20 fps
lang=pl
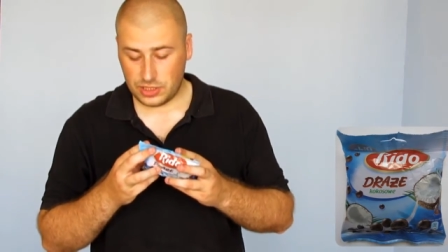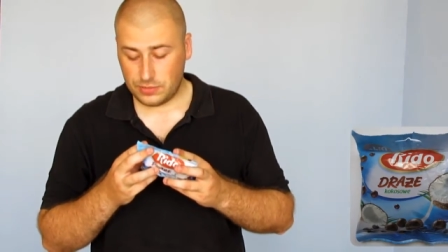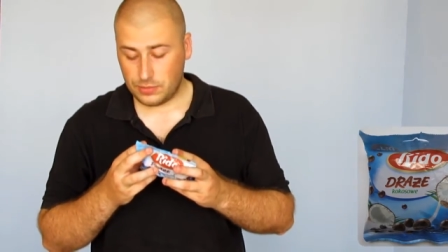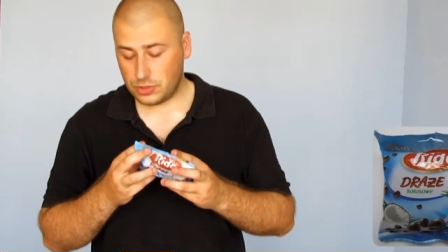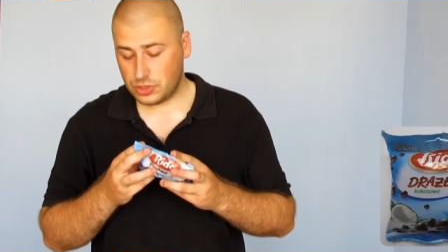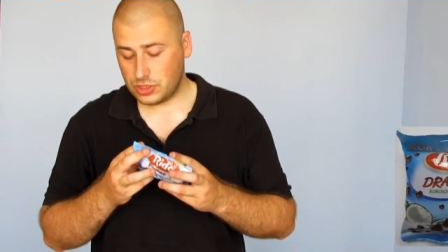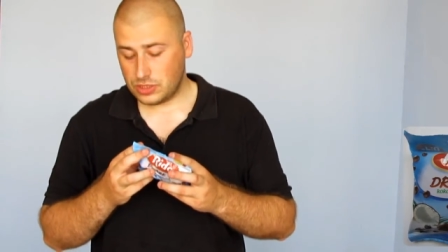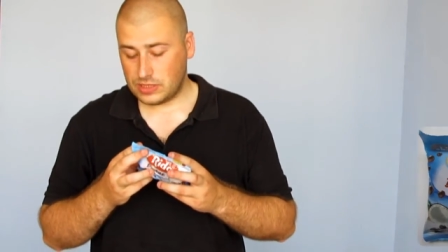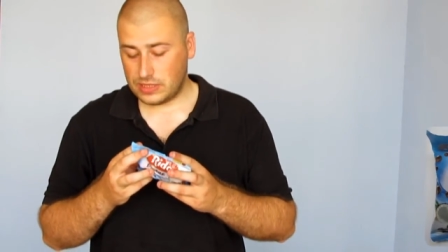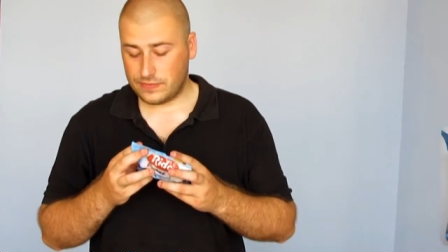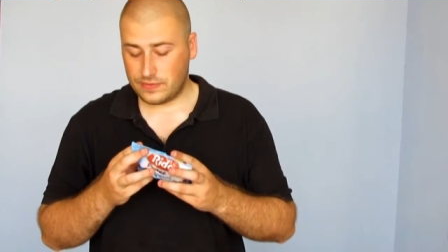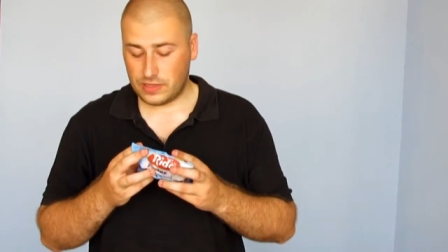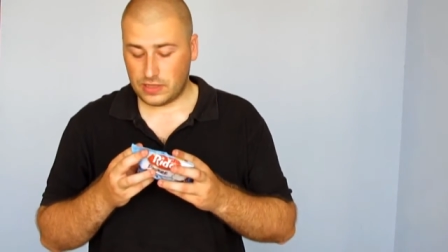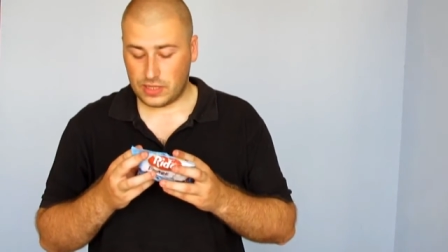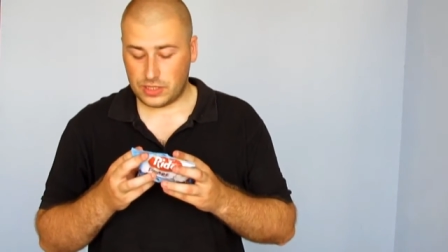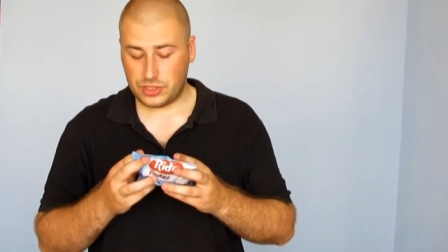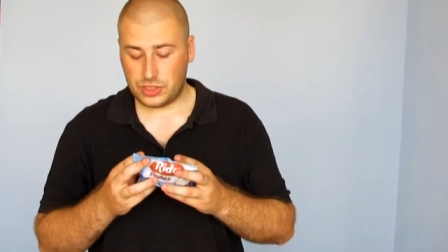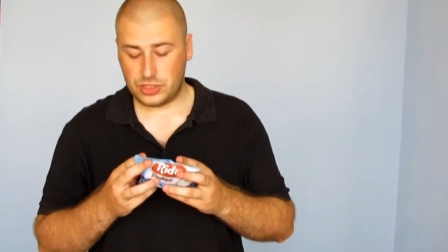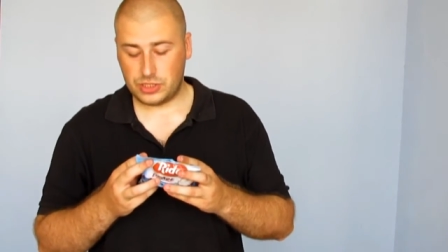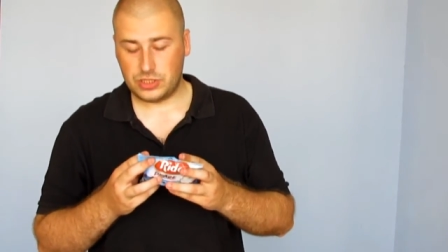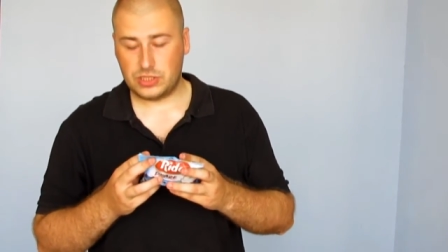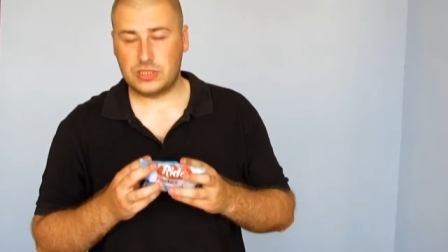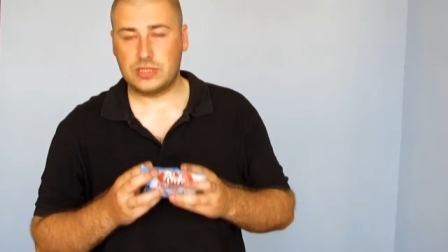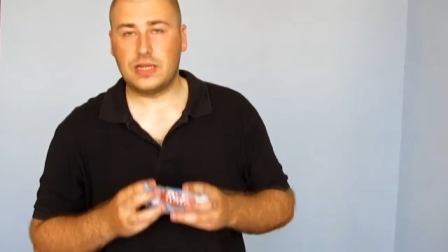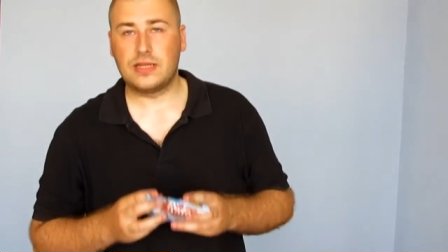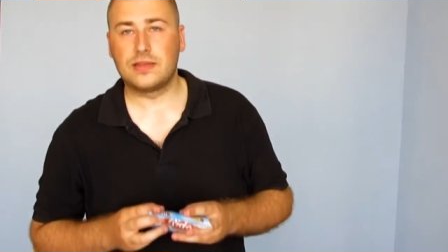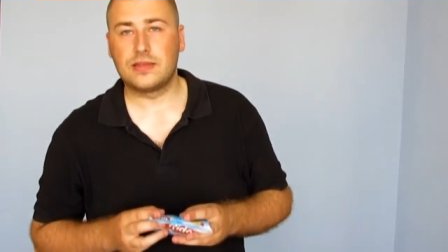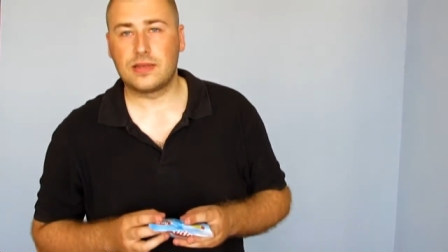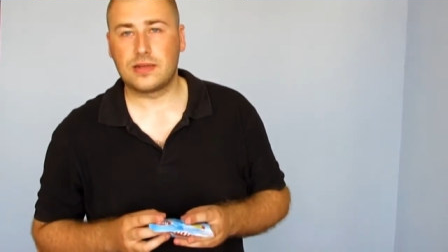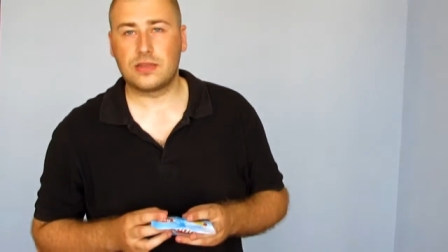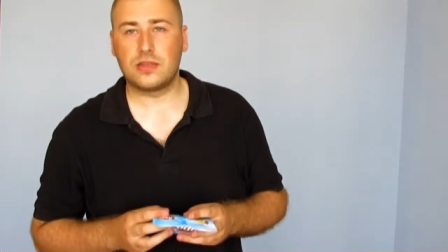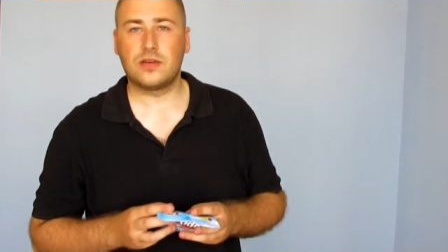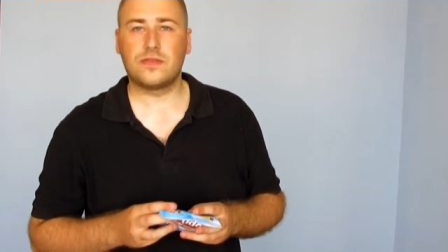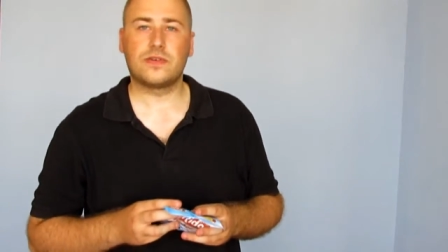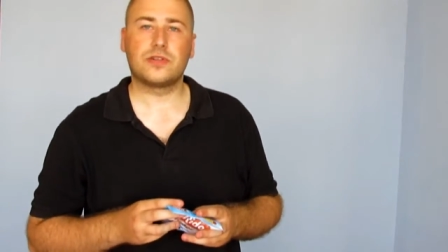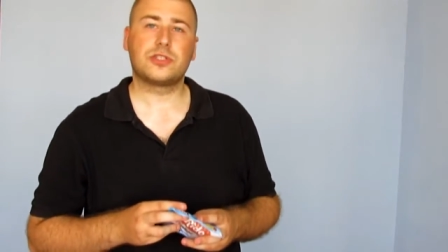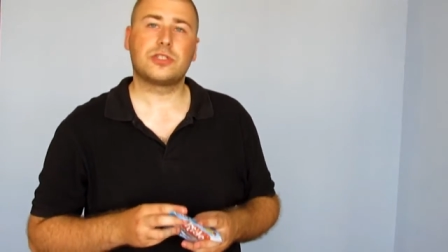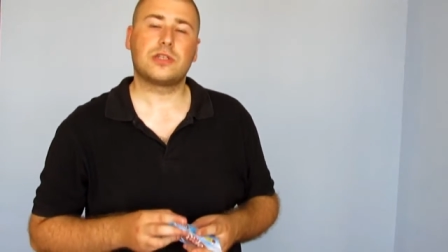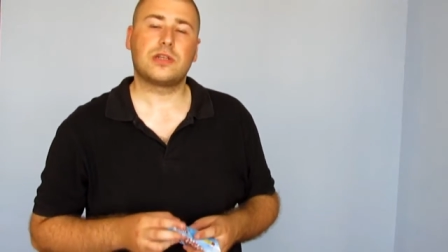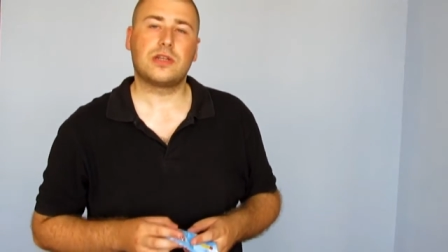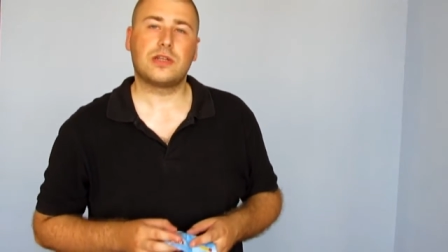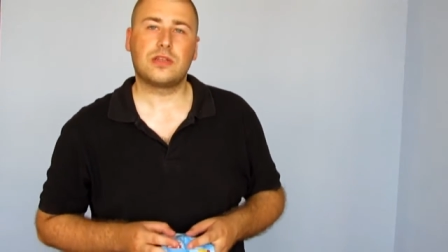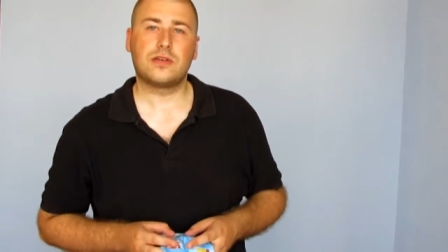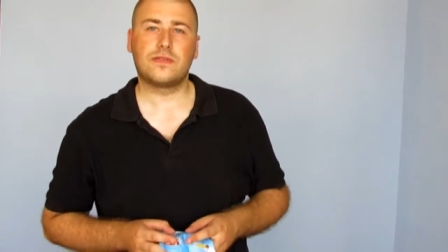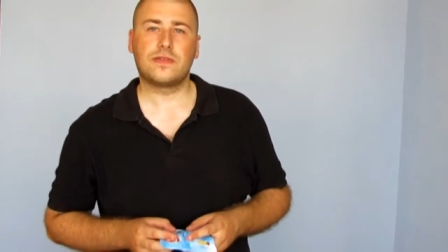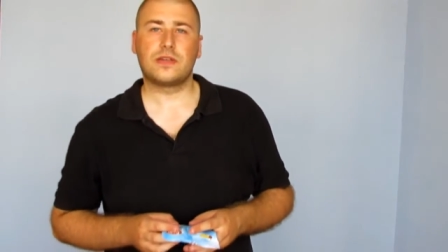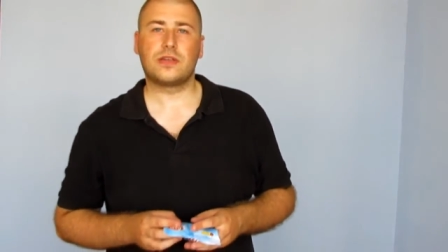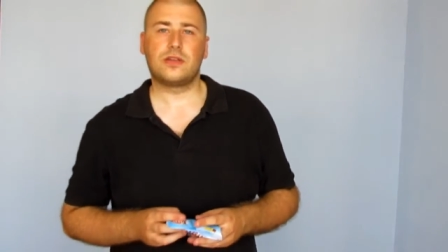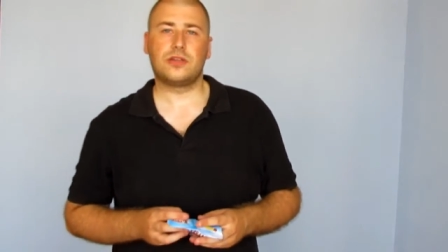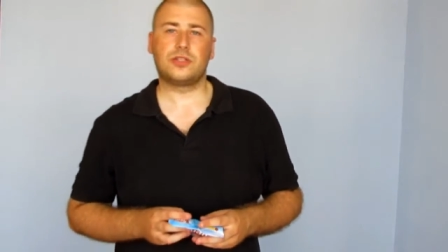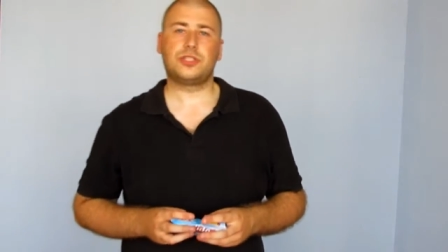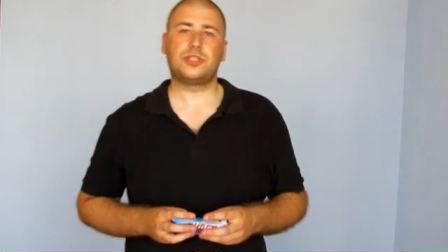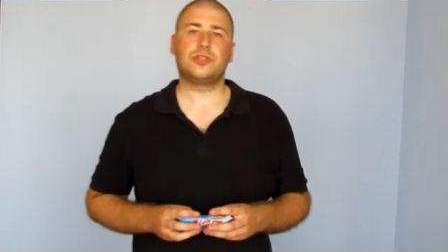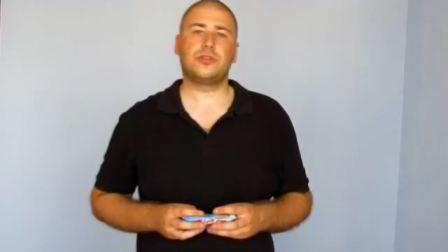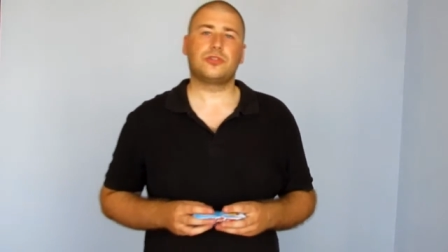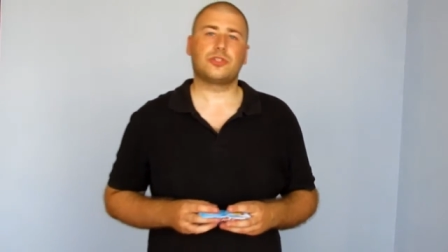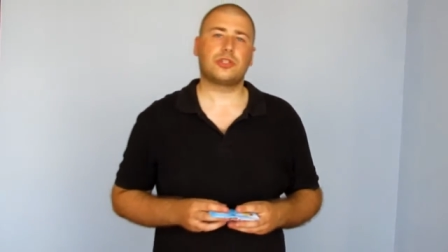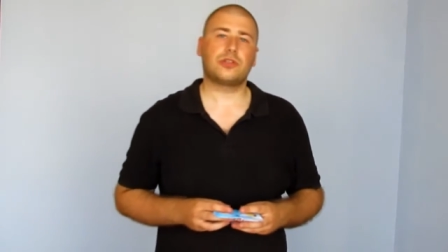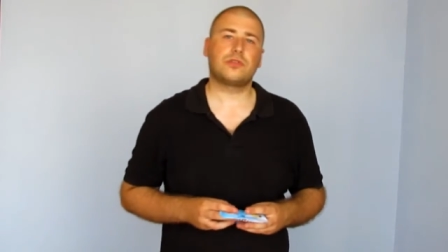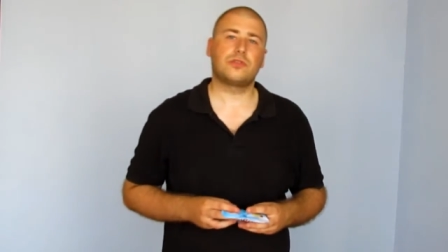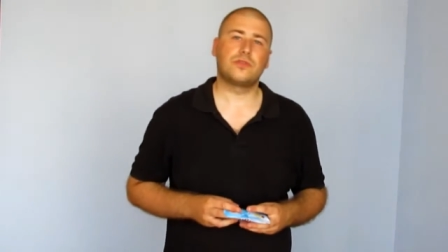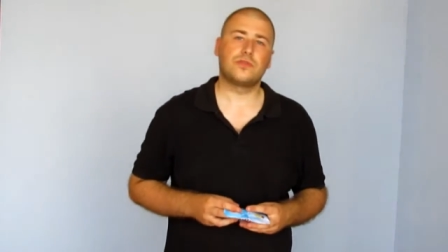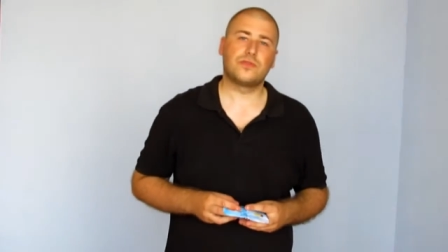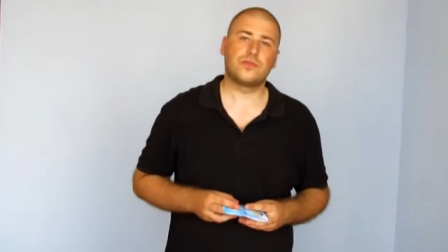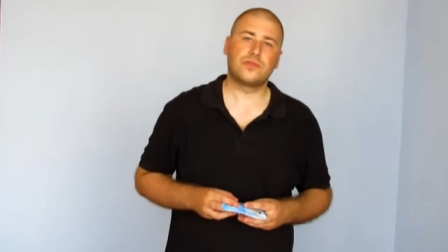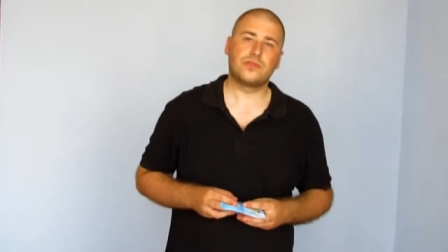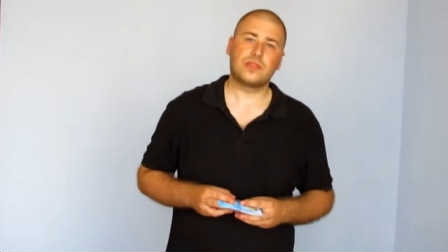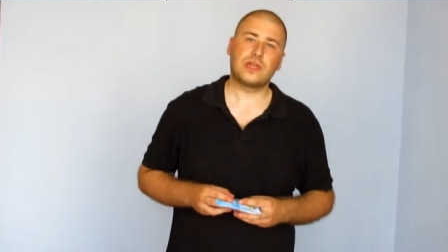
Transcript: i może zawierać standardowość lodowej ilości orzechów